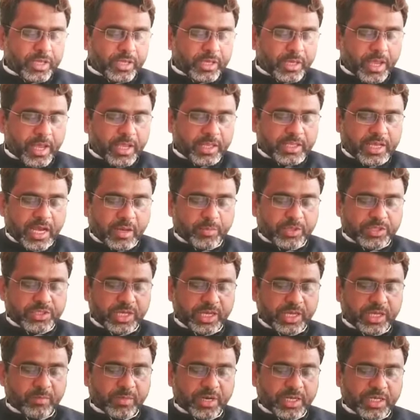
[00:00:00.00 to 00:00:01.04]
खेल का
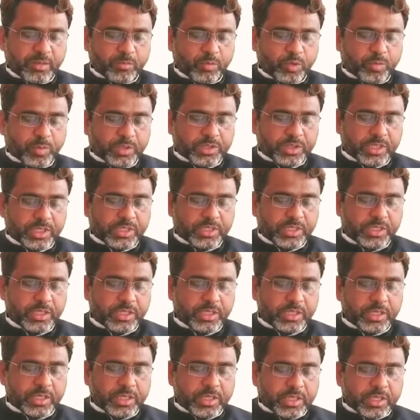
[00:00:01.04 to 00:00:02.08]
विषय है माननीय मुख्यमंत्री जी
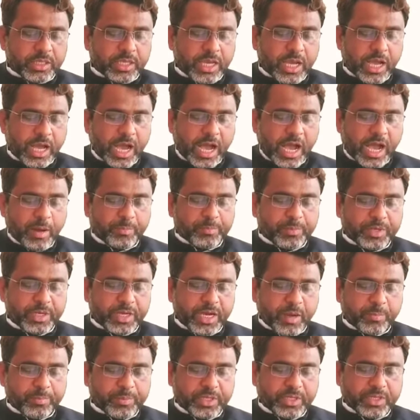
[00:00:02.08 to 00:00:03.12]
कि आपने
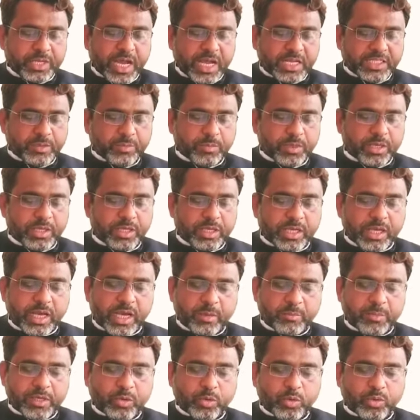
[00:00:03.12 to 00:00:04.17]
अपने राज्य में
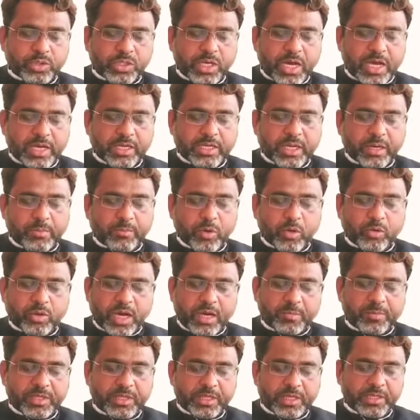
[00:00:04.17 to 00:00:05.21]
हमें रोजगार का
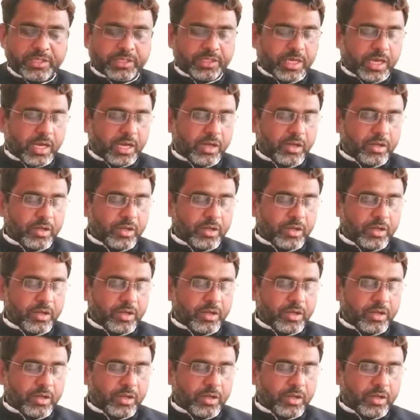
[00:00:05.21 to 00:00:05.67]
मौका भी नहीं दिया